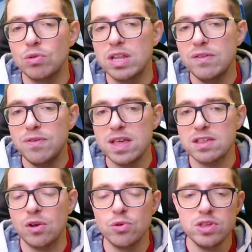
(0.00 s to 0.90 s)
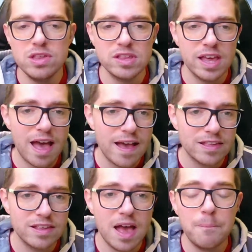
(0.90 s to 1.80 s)
una difesa così
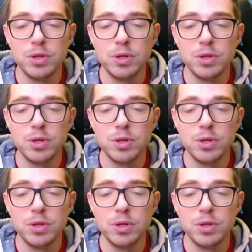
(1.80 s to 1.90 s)
scarsa